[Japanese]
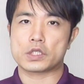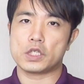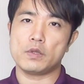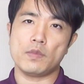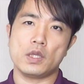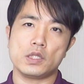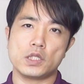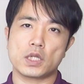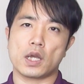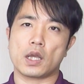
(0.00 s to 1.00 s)
睡眠
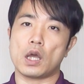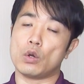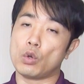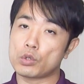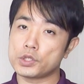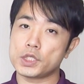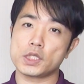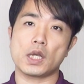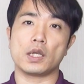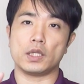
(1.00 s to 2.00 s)
時間が6
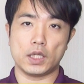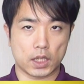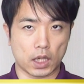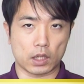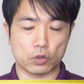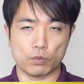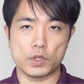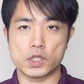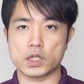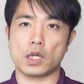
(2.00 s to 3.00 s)
時間以下と
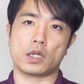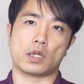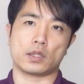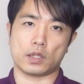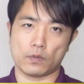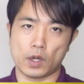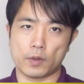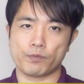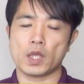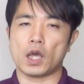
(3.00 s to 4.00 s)
短い方で
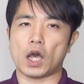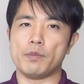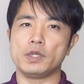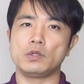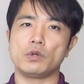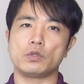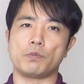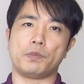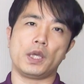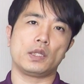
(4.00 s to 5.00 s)
は
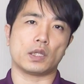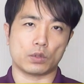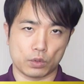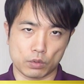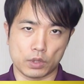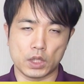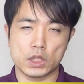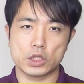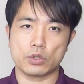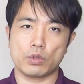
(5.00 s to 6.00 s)
アミロイド β という
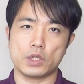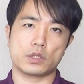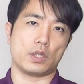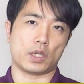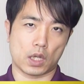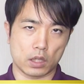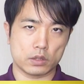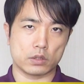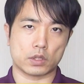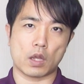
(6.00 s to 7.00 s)
認知症リスクに
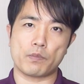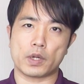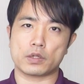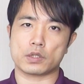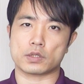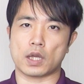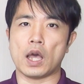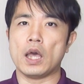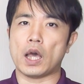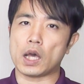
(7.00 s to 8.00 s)
関するタンパク質
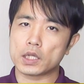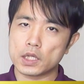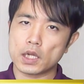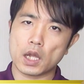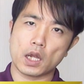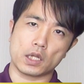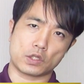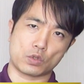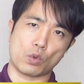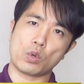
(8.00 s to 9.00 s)
が明らか
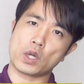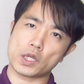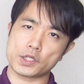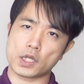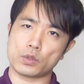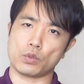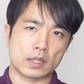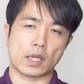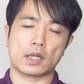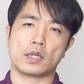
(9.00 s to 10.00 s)
に増加したとい
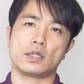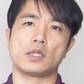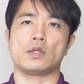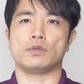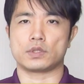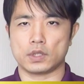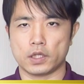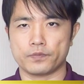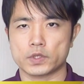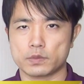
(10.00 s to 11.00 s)
う結果が出ているんです
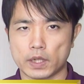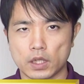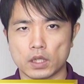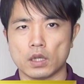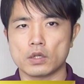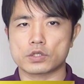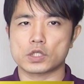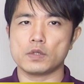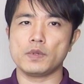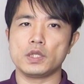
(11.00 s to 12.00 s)
ね。つまり
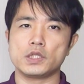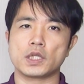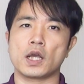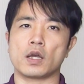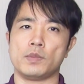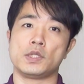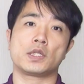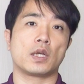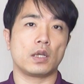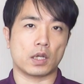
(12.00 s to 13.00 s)
睡眠時間が
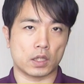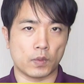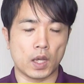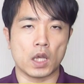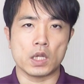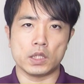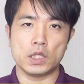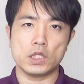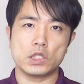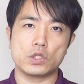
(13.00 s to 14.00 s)
短い方は
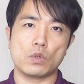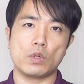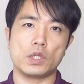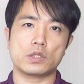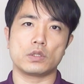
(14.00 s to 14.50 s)
認知症リ